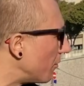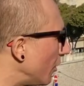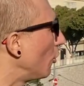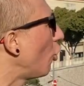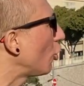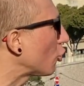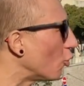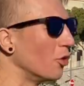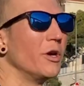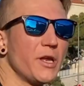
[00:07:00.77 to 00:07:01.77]
мы
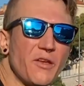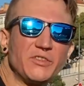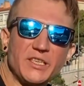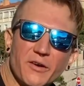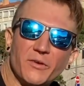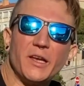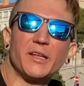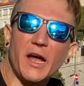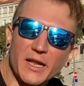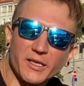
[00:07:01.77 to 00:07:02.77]
лодку, и все
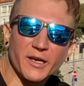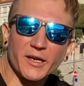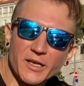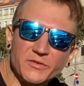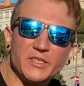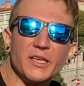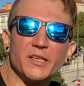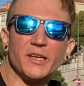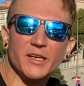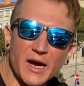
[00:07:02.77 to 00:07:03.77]
валидаторы и все
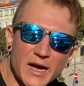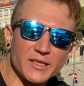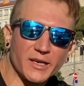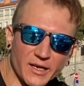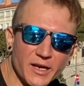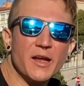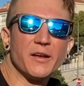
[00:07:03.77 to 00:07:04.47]
делегаторы